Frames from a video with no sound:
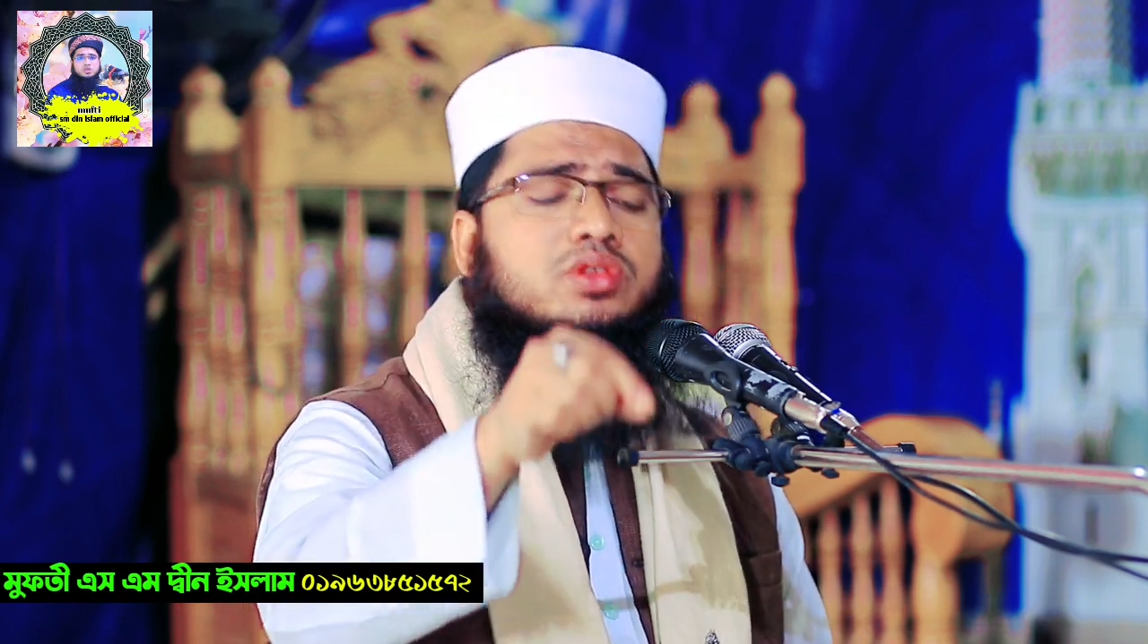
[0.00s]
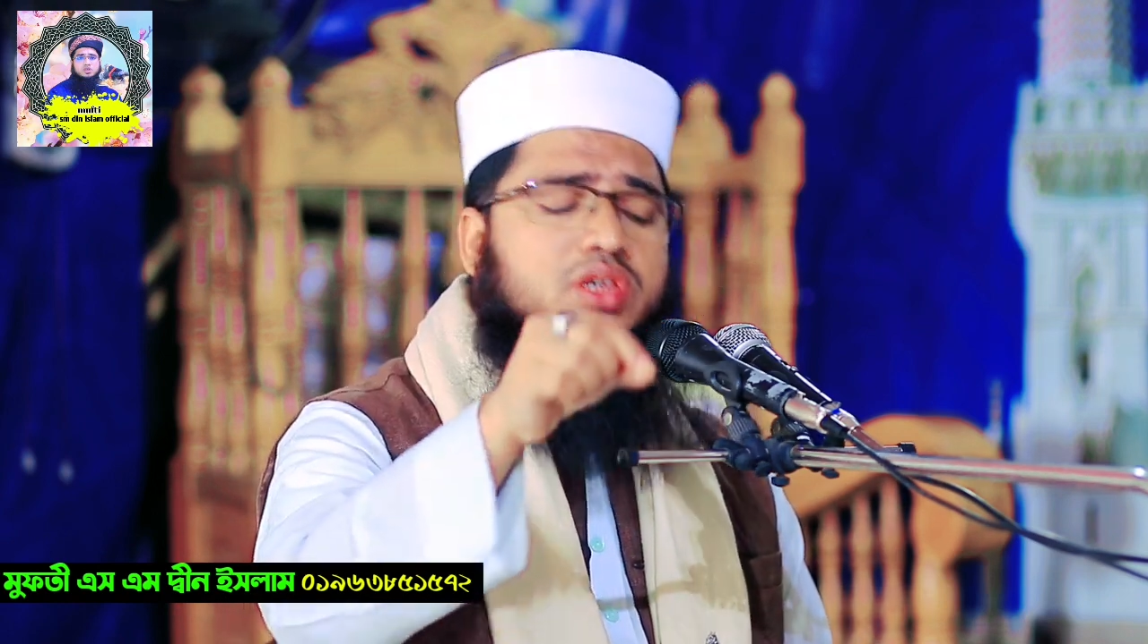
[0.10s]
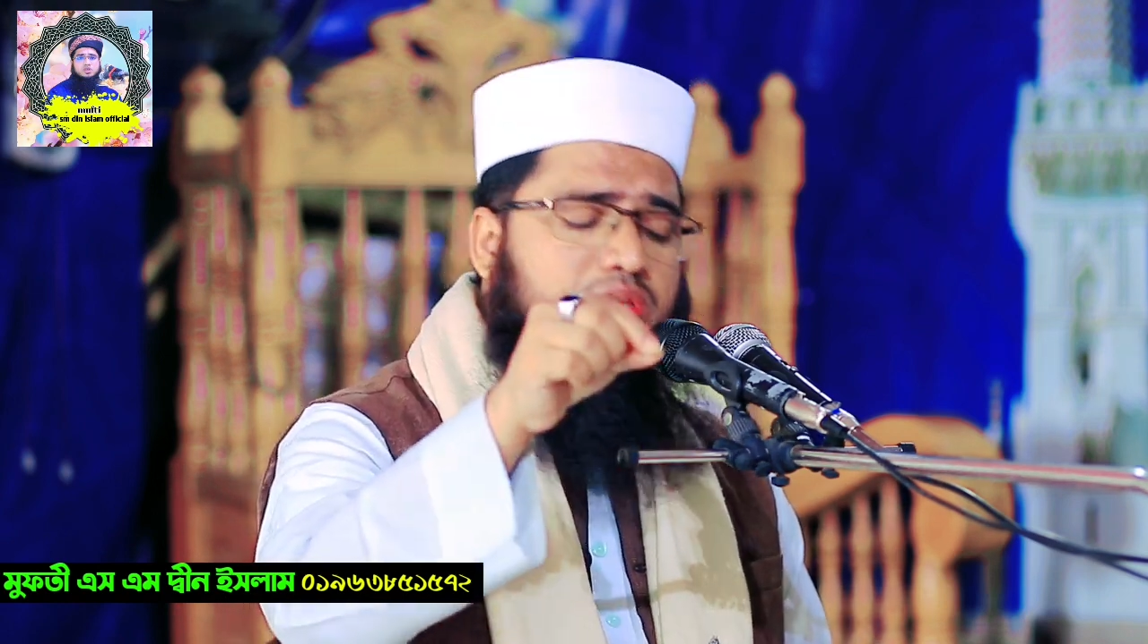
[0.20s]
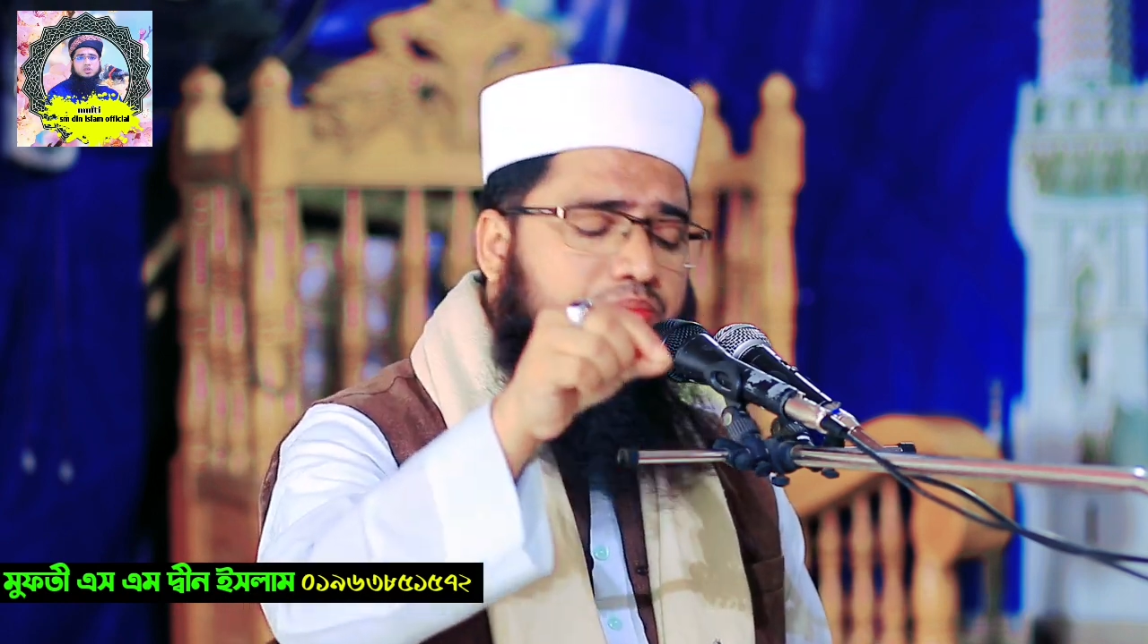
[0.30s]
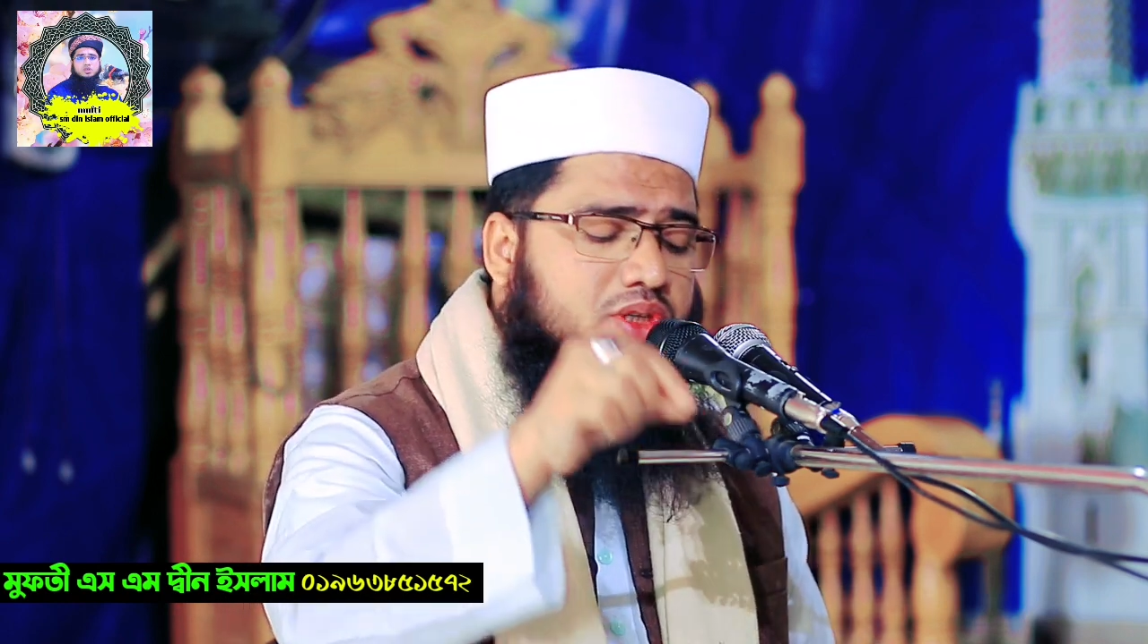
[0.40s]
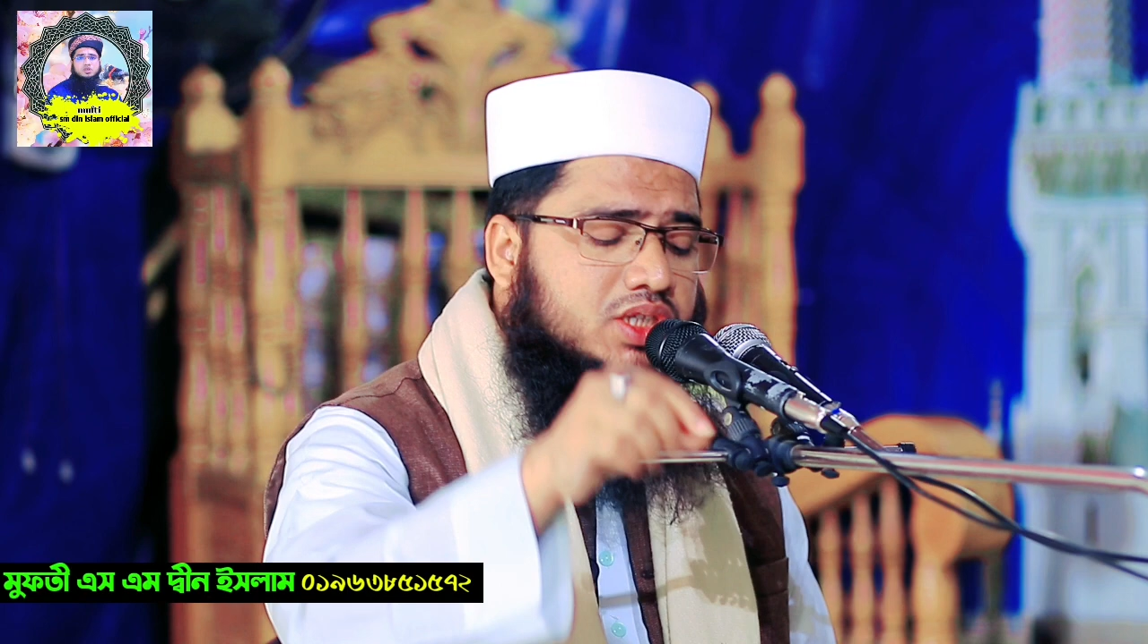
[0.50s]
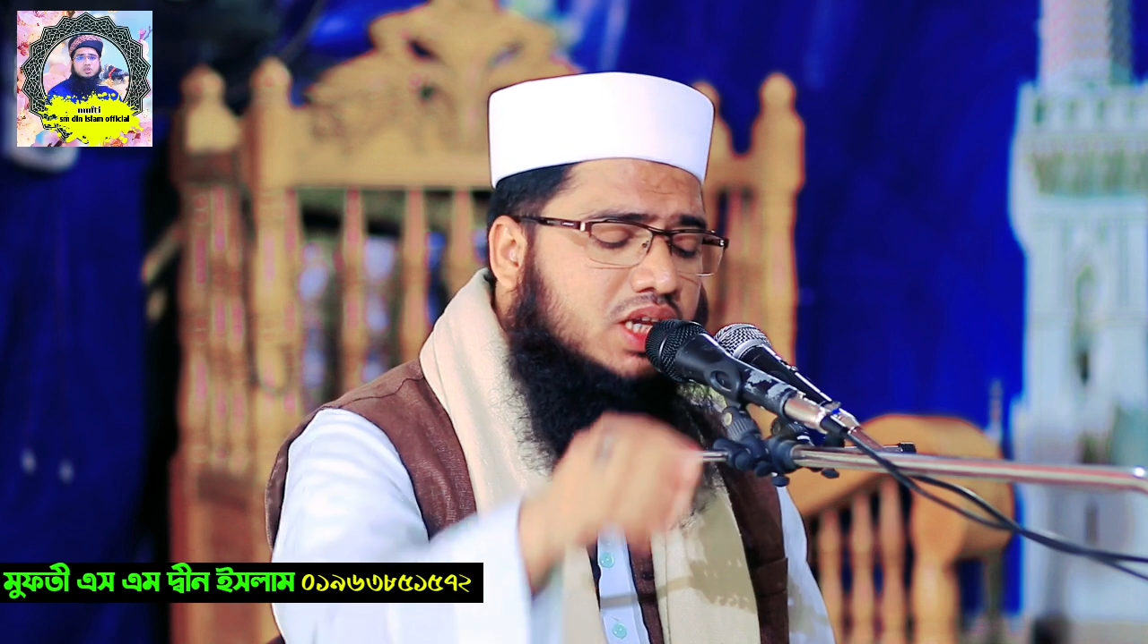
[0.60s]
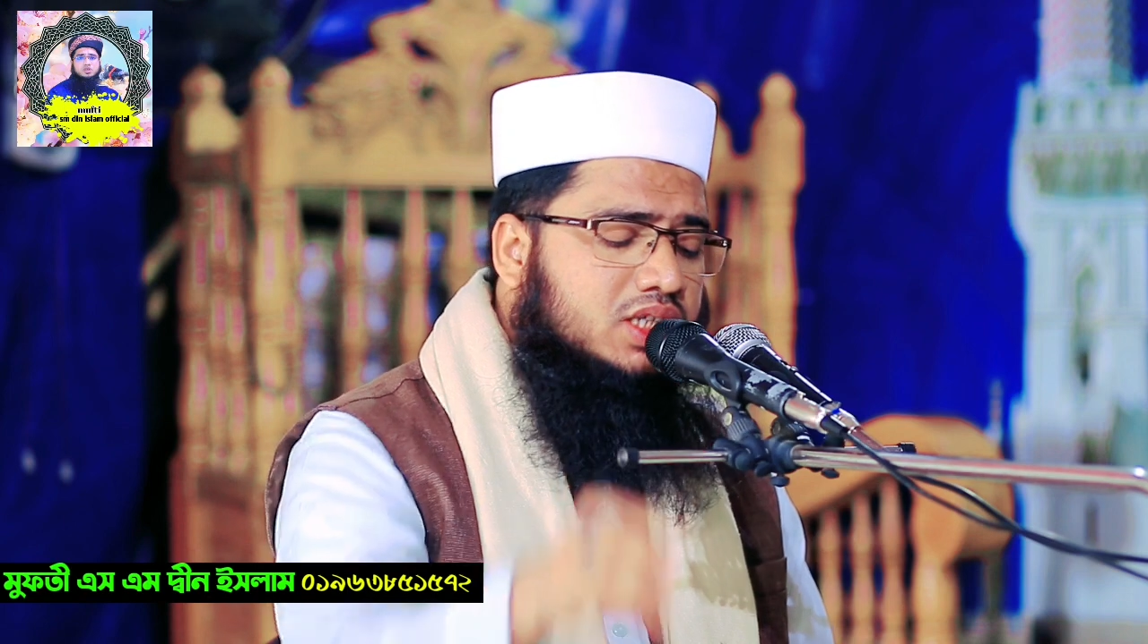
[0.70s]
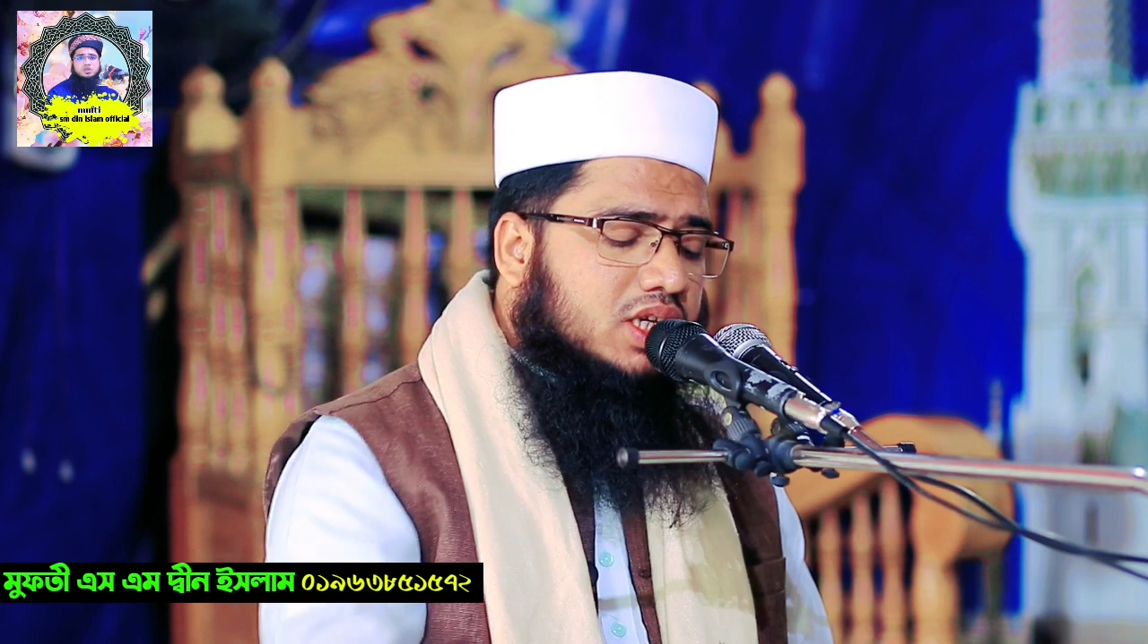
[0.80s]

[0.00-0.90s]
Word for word: থেকে বিশেষ